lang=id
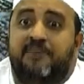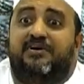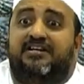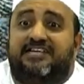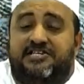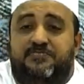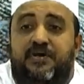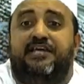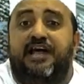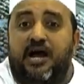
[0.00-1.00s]

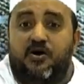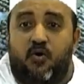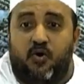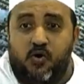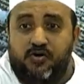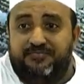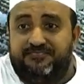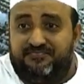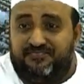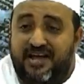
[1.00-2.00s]
Bertasbihnya gunung,